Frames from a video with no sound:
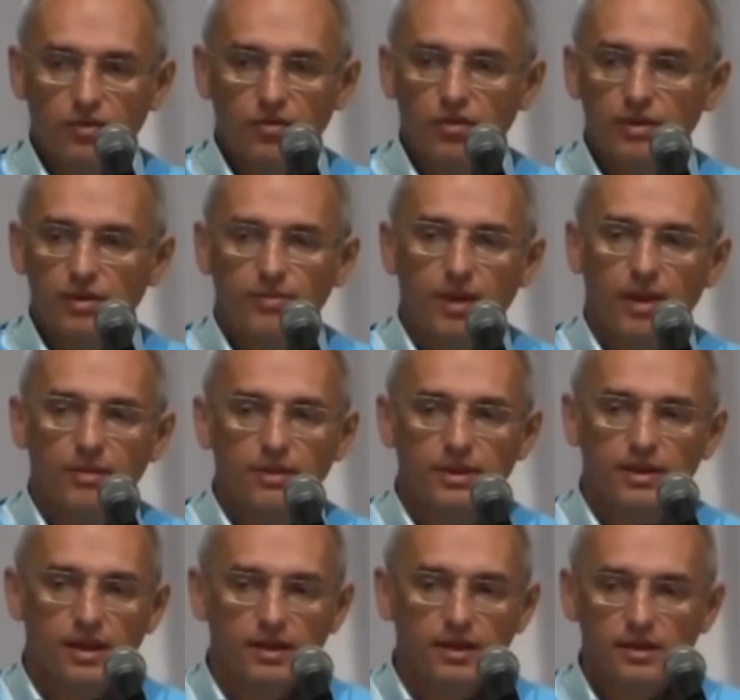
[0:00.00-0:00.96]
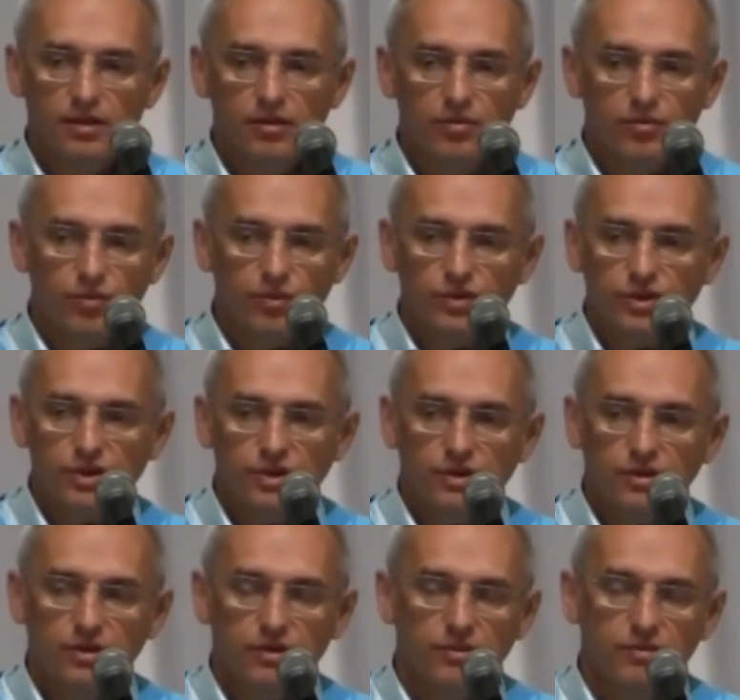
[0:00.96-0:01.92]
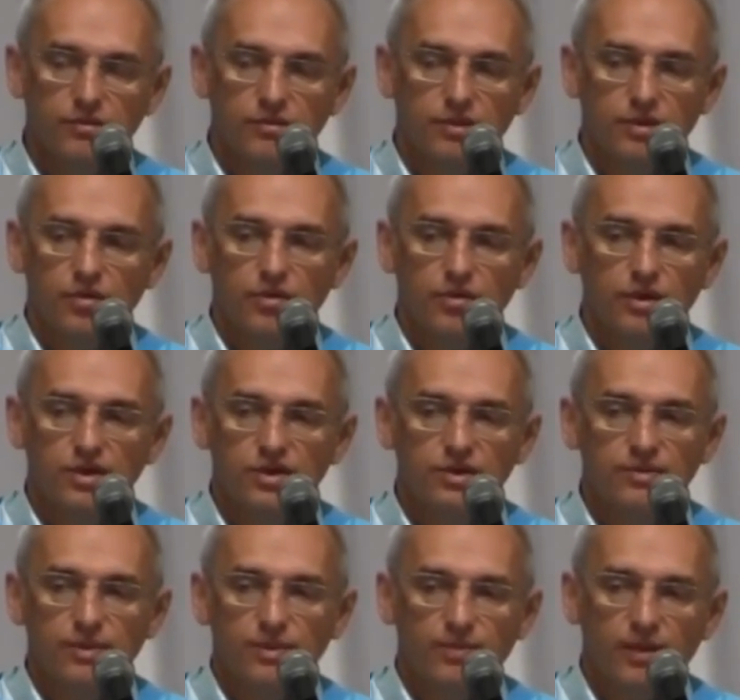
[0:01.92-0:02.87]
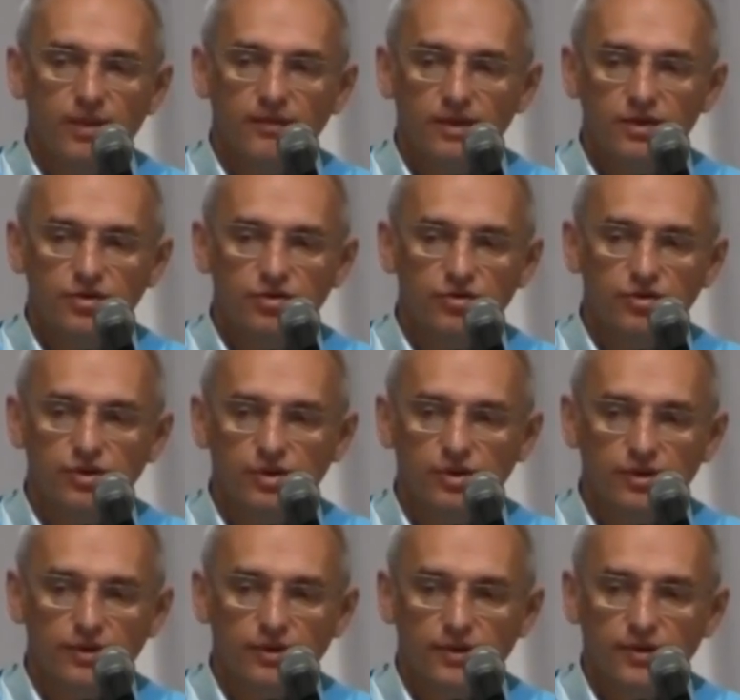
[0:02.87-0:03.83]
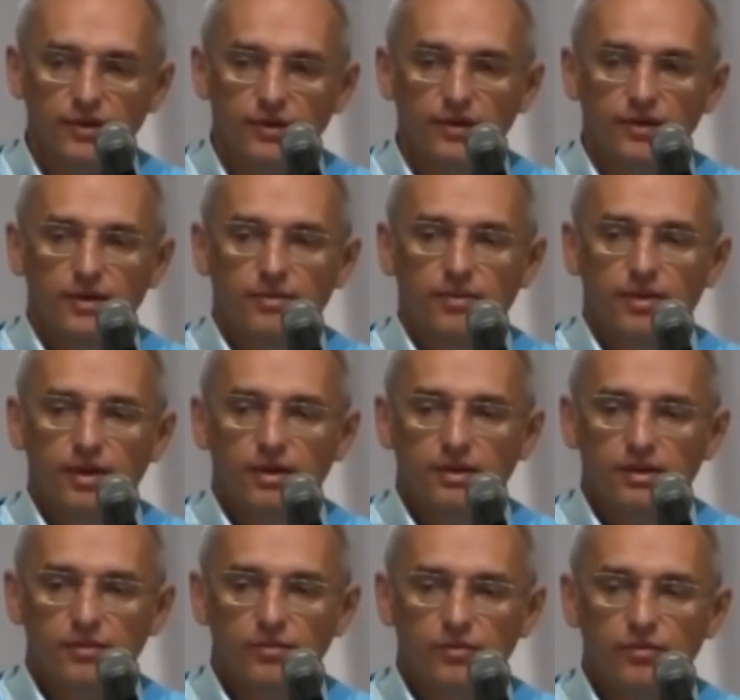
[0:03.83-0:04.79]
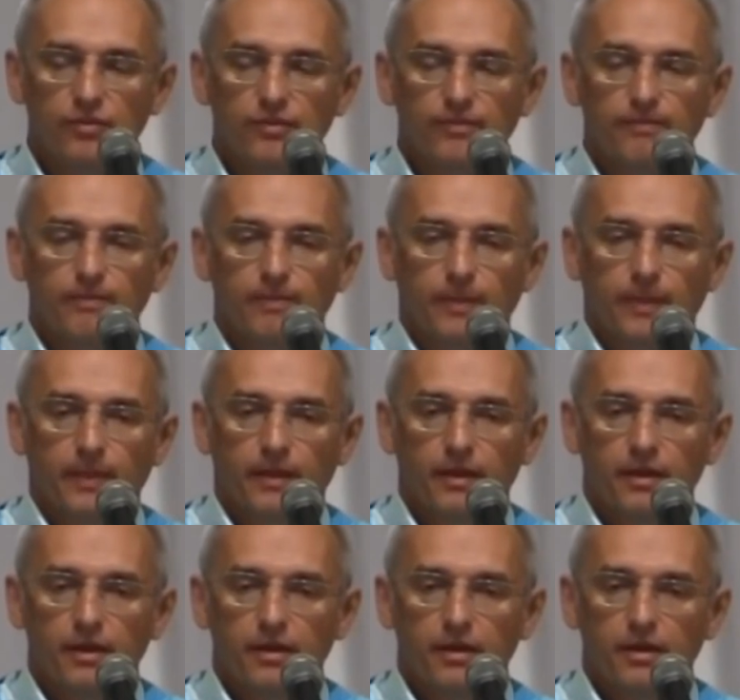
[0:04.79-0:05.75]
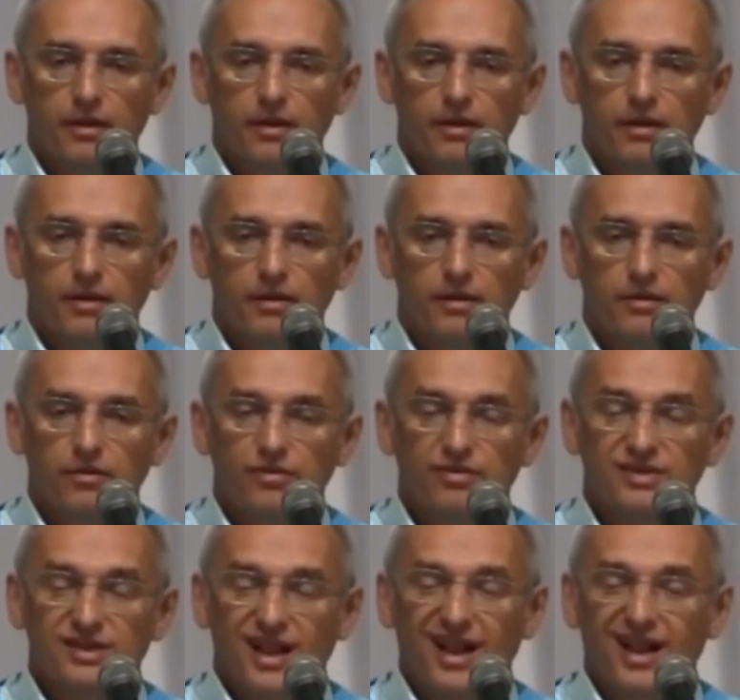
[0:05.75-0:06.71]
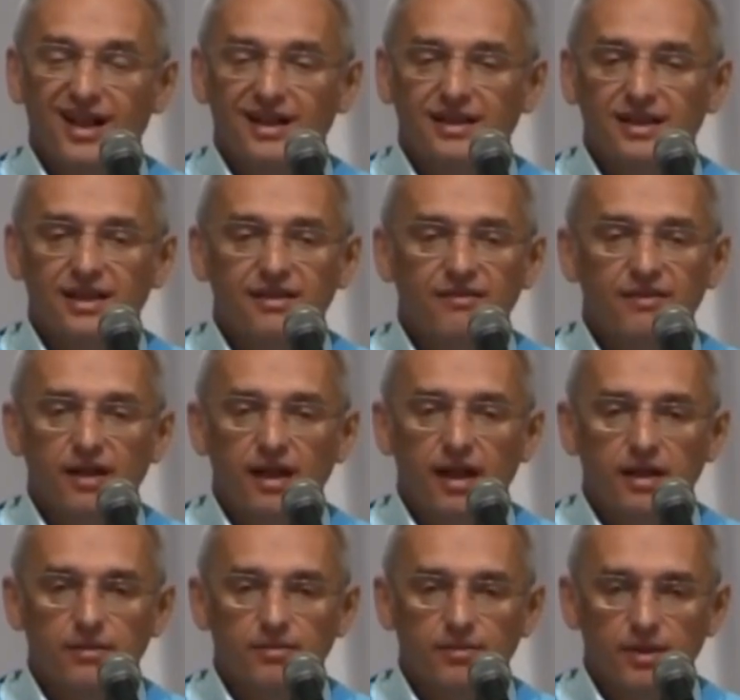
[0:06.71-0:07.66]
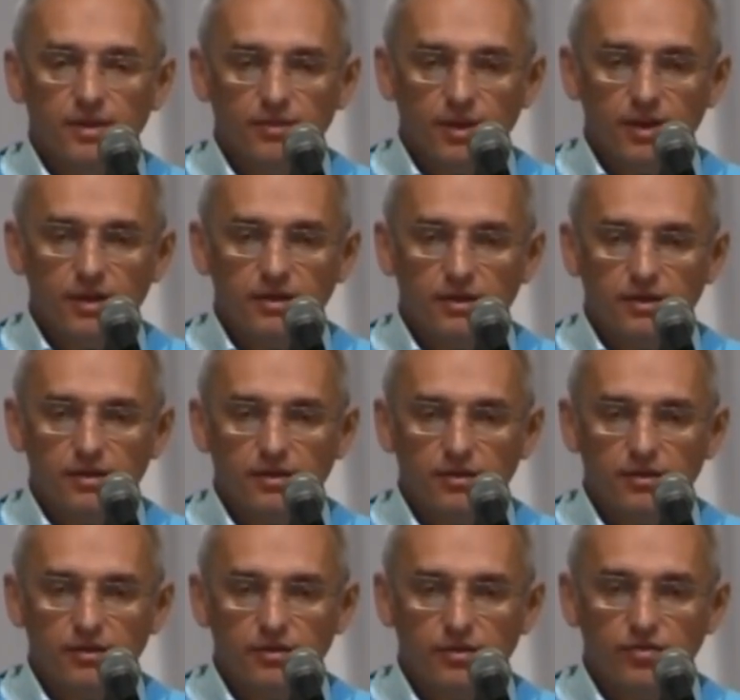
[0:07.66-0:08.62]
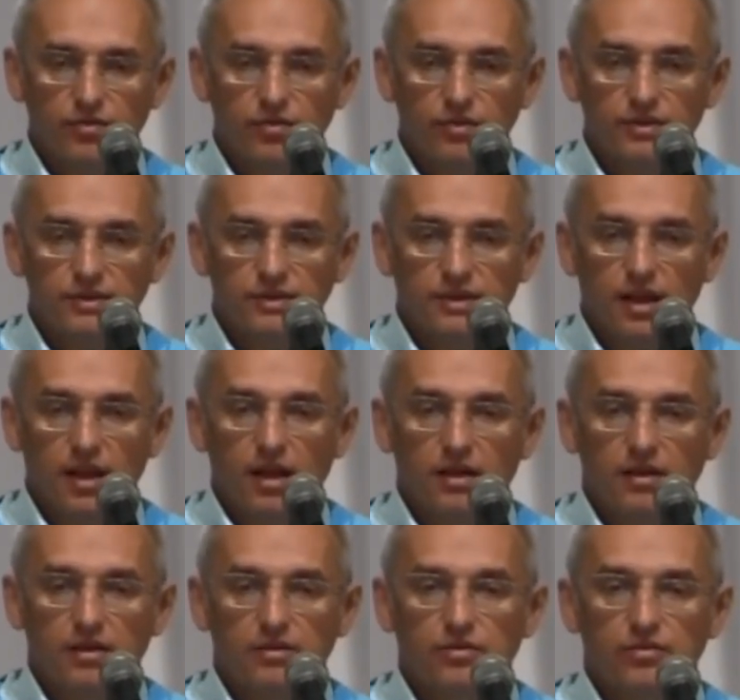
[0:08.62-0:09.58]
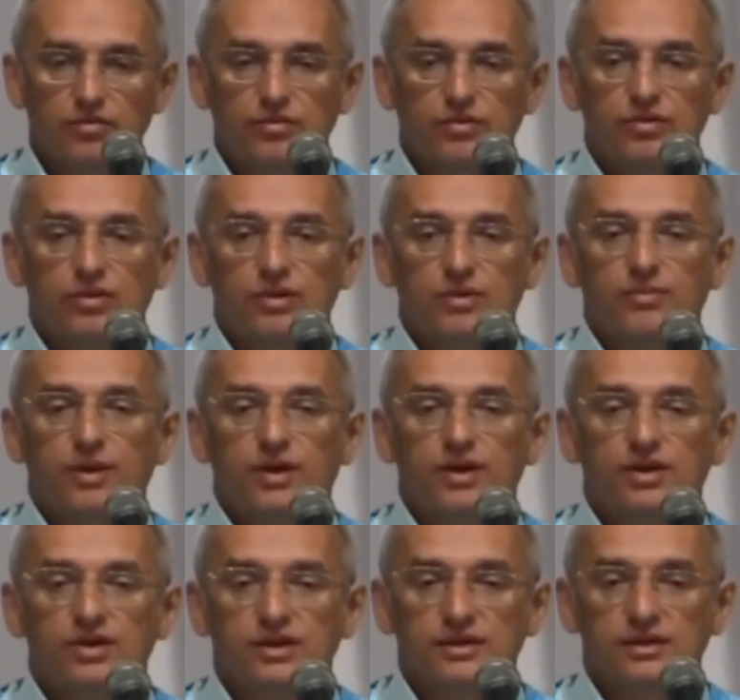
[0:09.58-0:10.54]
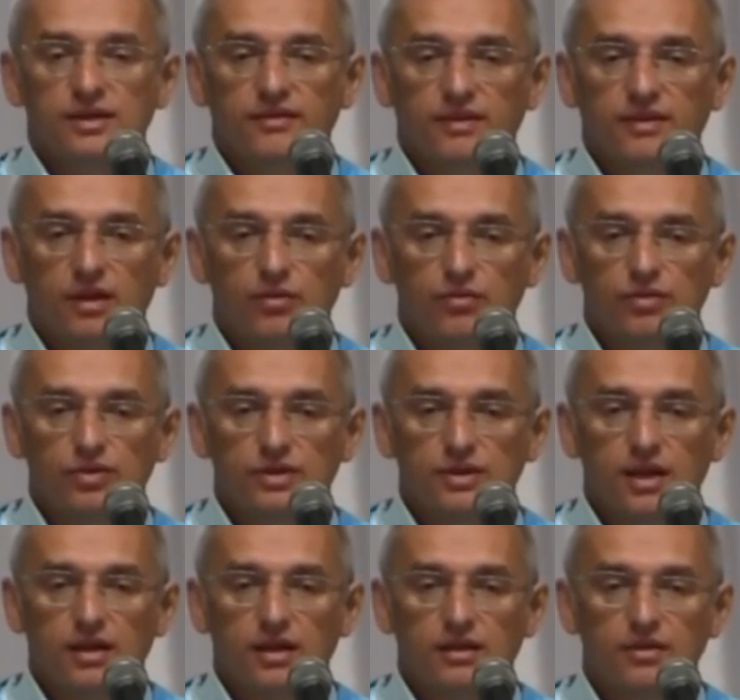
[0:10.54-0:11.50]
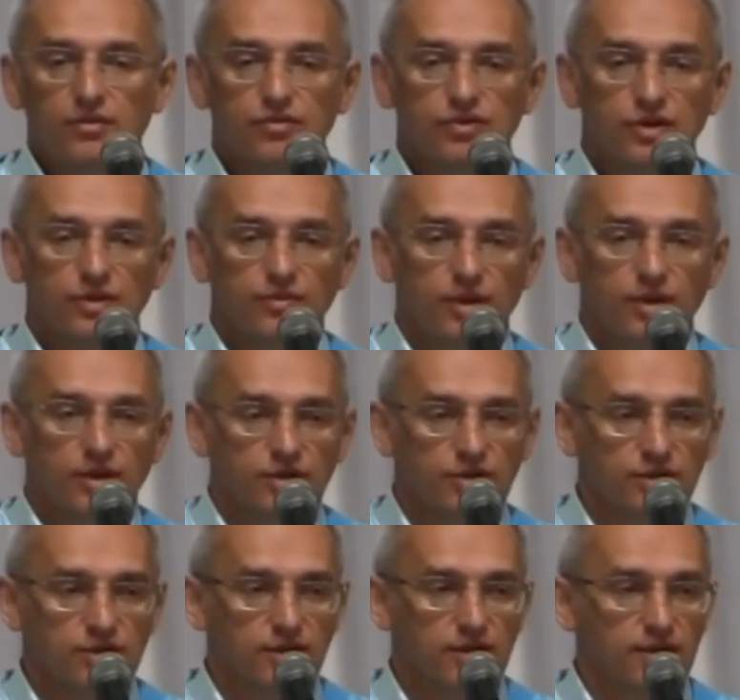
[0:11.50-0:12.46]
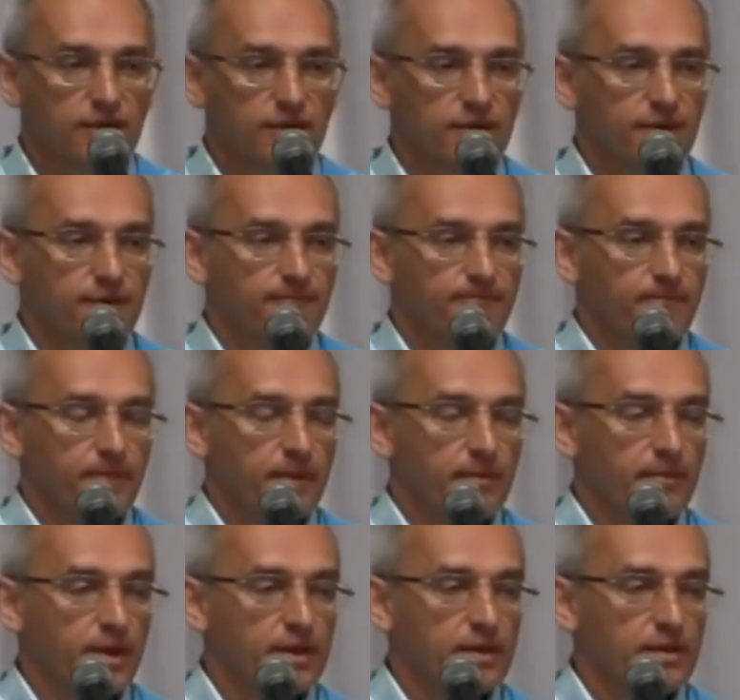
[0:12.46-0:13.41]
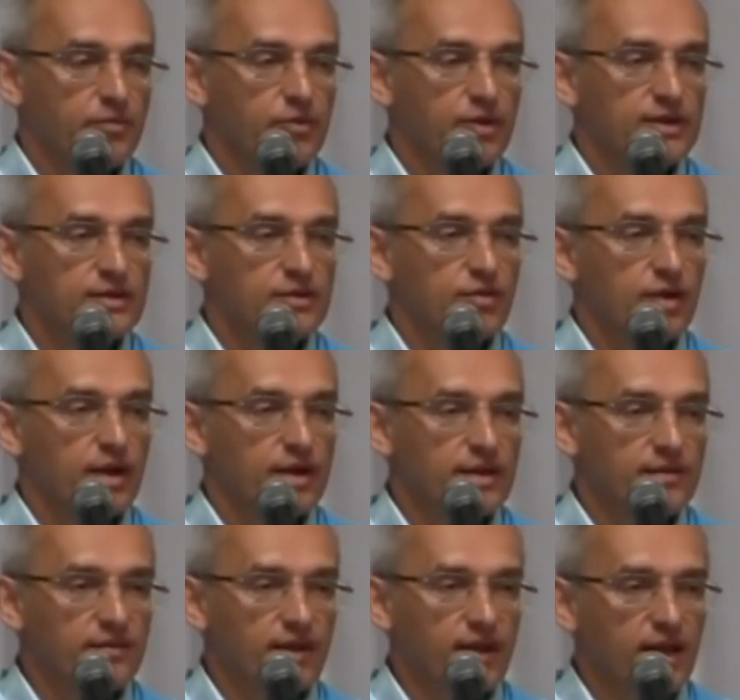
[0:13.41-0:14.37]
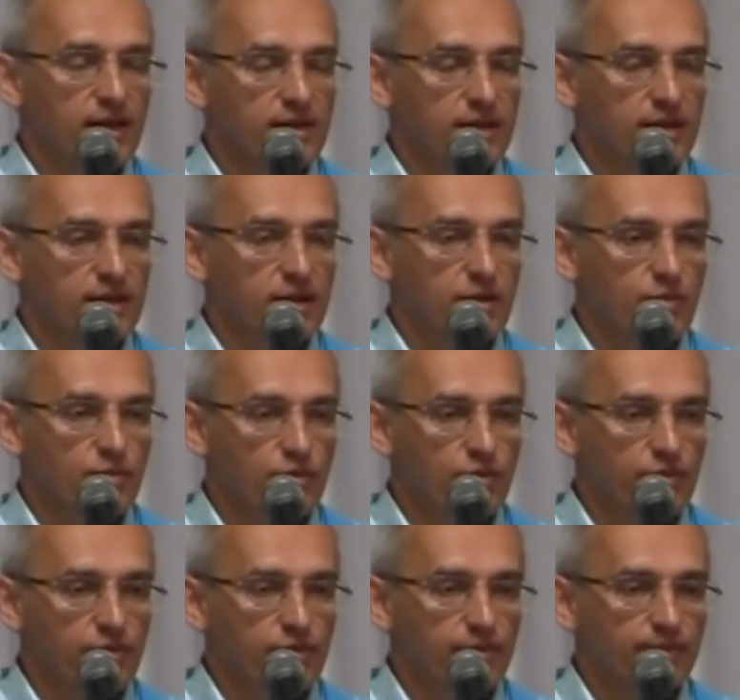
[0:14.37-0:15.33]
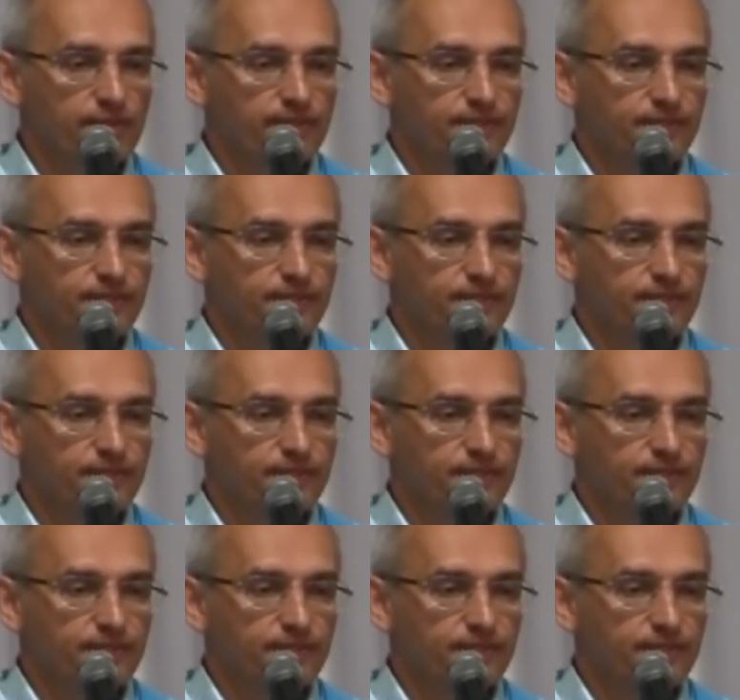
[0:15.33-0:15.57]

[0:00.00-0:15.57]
которые память реагирует. Больше ее ничем не привлечешь. Поэтому, ну, страх это не вариант, понимаете? Ну, то есть страх, ну, сегодня боишься, завтра лучше стало, ты уже не боишься. Поэтому есть только один вариант, это любовь.